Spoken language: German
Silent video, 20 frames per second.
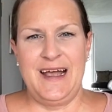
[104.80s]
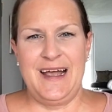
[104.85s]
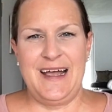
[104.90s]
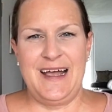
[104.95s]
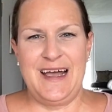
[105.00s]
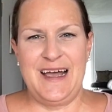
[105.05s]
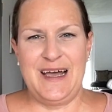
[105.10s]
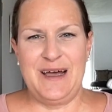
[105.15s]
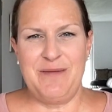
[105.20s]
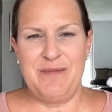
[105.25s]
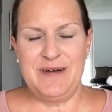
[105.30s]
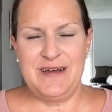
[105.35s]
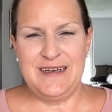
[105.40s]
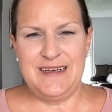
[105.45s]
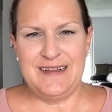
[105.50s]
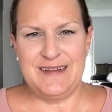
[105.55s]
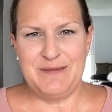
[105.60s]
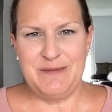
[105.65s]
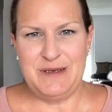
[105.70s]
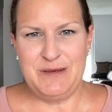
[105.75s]
Aber
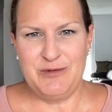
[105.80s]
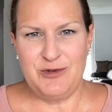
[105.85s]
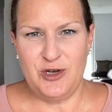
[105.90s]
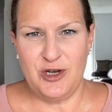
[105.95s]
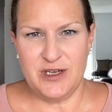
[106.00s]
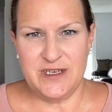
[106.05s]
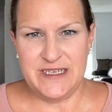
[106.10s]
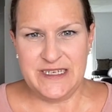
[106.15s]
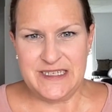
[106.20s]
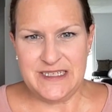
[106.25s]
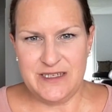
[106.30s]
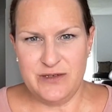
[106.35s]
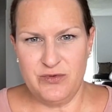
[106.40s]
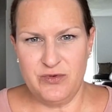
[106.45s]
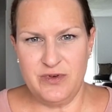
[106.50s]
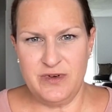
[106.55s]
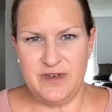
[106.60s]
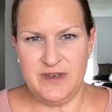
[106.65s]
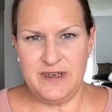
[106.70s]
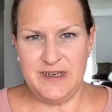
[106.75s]
das mit dem
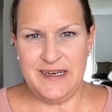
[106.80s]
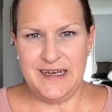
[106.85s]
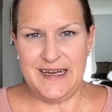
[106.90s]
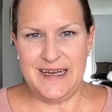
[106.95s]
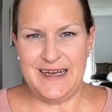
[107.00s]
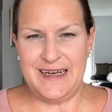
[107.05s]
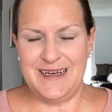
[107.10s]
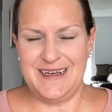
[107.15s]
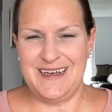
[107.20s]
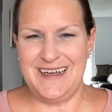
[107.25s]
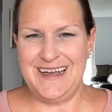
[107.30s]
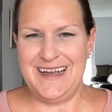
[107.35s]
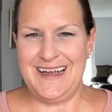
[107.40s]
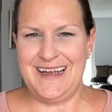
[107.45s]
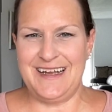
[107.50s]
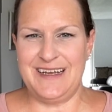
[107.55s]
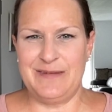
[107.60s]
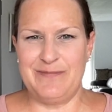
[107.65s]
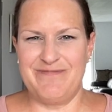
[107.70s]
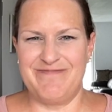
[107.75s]
Cortison,
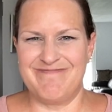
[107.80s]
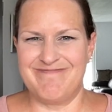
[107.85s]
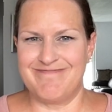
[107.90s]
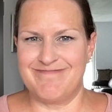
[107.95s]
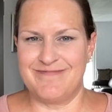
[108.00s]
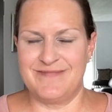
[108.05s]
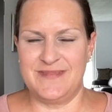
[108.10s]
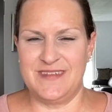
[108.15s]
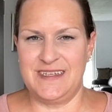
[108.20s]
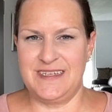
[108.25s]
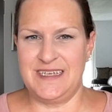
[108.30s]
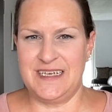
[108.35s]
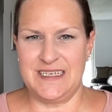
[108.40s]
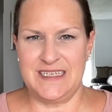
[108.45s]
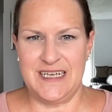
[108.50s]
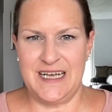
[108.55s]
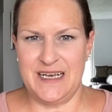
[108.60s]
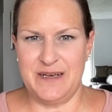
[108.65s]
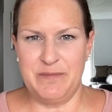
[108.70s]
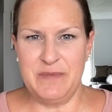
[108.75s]

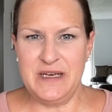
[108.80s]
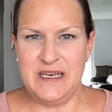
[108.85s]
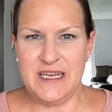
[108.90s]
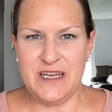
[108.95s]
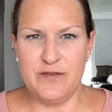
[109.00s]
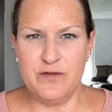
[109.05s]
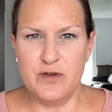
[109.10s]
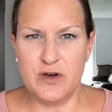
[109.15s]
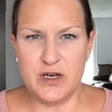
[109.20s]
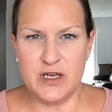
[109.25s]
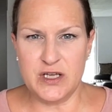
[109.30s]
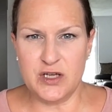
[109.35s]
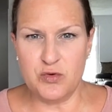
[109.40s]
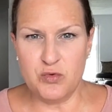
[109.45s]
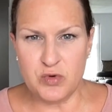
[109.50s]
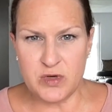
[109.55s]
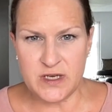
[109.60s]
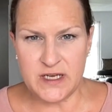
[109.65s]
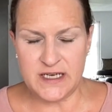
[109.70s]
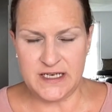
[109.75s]
das hat mir nicht wirklich
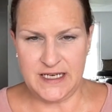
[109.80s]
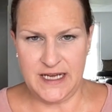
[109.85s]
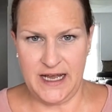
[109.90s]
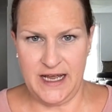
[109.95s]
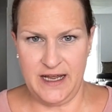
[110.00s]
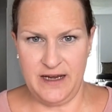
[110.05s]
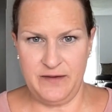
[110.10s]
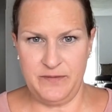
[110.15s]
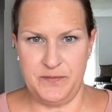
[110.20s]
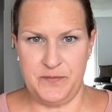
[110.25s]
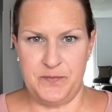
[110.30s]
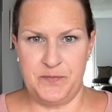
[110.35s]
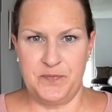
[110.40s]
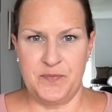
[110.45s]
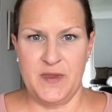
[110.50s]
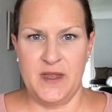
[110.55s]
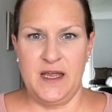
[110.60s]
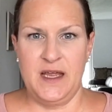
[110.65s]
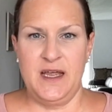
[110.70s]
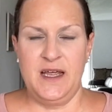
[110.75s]
gut getan.
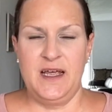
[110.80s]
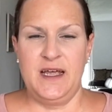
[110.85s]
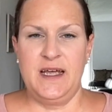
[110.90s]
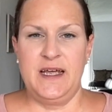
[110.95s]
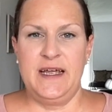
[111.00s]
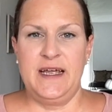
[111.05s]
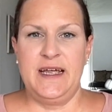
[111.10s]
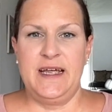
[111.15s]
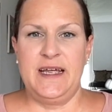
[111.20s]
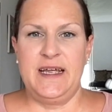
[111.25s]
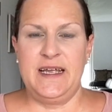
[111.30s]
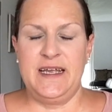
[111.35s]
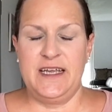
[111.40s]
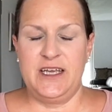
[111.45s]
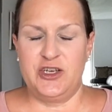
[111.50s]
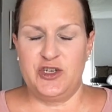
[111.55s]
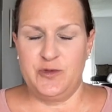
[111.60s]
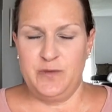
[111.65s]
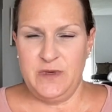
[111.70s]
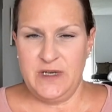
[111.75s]

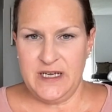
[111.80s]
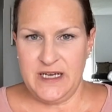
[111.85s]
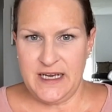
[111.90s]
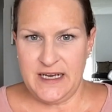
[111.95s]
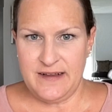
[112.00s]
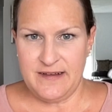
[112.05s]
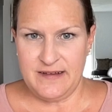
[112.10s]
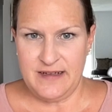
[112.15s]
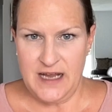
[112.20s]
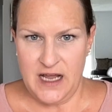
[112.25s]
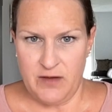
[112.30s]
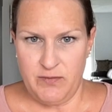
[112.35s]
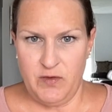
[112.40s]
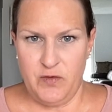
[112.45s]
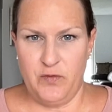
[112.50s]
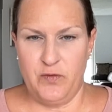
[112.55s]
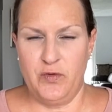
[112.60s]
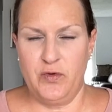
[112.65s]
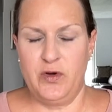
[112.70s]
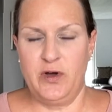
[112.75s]
Ich schmiere jetzt nach wie
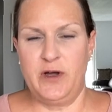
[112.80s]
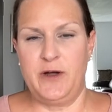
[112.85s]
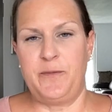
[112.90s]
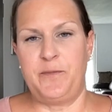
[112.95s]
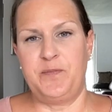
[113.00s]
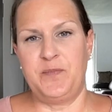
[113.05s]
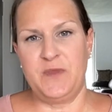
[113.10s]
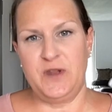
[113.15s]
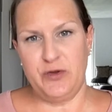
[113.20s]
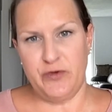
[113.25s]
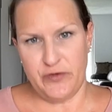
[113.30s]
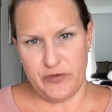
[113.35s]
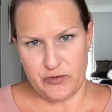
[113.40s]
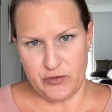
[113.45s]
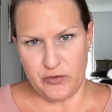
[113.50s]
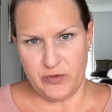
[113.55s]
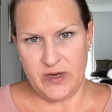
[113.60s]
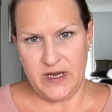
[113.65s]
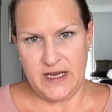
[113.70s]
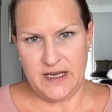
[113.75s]
vor die
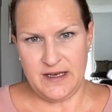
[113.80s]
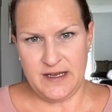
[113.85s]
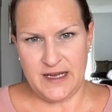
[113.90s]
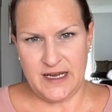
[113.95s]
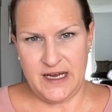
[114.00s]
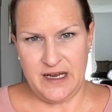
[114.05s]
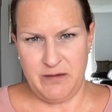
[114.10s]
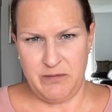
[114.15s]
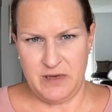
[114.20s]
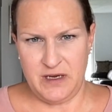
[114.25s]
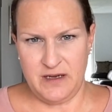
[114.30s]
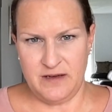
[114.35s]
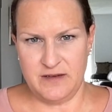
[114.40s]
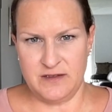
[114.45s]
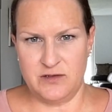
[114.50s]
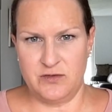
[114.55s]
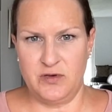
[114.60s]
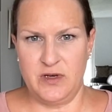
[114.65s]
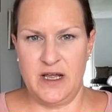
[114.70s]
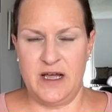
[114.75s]
Östrogencreme,
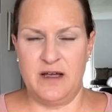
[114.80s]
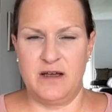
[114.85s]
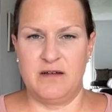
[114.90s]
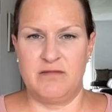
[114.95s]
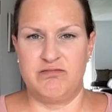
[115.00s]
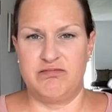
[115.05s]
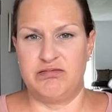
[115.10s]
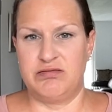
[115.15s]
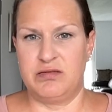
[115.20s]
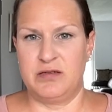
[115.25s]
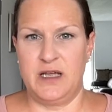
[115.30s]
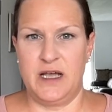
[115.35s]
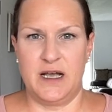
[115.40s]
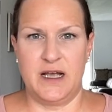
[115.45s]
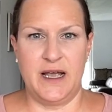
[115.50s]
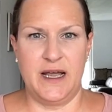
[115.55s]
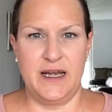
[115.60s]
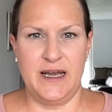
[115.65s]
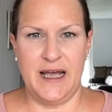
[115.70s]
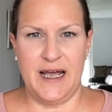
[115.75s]
so nach, ja,
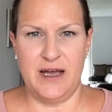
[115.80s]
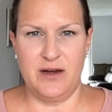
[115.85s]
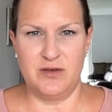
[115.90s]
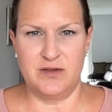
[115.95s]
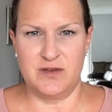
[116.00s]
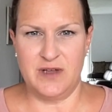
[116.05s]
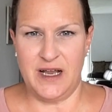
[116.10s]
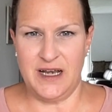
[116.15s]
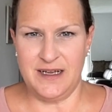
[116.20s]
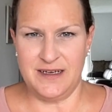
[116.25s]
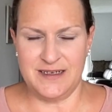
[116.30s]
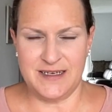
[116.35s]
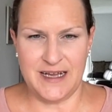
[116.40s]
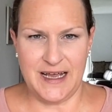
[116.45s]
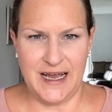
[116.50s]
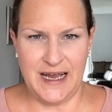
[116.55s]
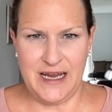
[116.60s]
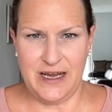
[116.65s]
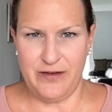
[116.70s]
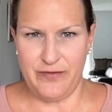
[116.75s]
keine Ahnung, so alle
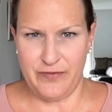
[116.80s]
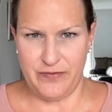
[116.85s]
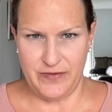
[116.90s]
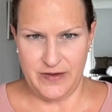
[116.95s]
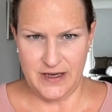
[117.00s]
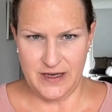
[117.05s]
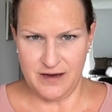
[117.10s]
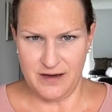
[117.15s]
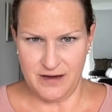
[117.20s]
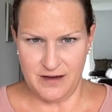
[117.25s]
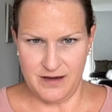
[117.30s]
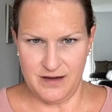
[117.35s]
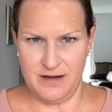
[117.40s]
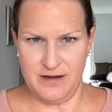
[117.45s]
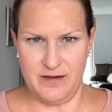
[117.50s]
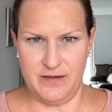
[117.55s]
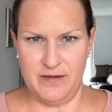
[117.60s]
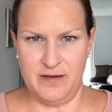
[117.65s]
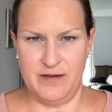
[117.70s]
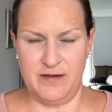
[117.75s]
drei,
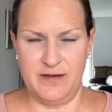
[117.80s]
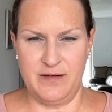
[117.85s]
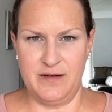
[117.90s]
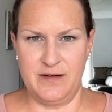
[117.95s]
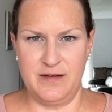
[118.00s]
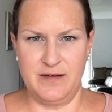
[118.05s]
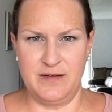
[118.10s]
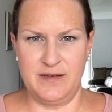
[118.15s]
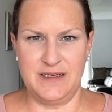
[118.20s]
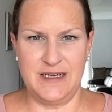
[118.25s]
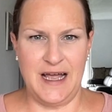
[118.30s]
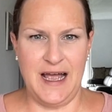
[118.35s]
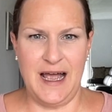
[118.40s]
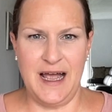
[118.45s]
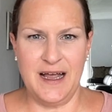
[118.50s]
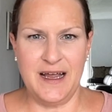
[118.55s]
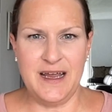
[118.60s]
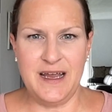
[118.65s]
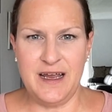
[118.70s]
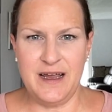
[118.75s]
vier äh,
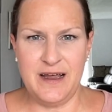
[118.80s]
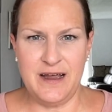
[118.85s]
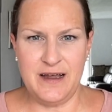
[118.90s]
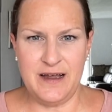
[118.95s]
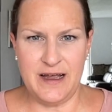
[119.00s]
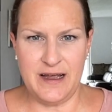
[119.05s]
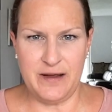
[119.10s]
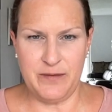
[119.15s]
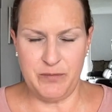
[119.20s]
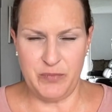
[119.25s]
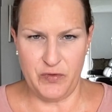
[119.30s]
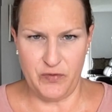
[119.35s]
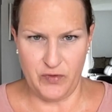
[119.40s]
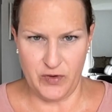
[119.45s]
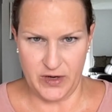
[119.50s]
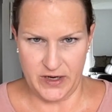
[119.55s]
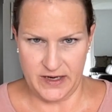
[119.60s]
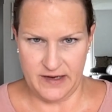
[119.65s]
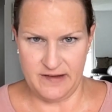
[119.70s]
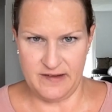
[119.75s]
Tage,
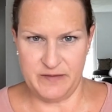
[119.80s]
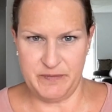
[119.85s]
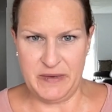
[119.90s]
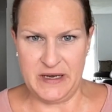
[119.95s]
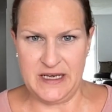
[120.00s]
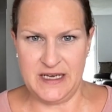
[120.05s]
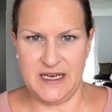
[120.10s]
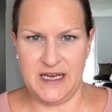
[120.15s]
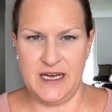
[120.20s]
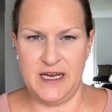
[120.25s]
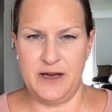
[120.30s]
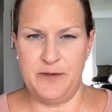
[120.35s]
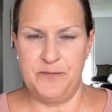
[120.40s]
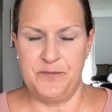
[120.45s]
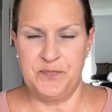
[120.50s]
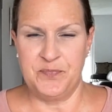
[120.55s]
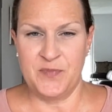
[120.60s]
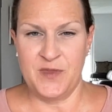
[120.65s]
bevor ich ins Bett gehe.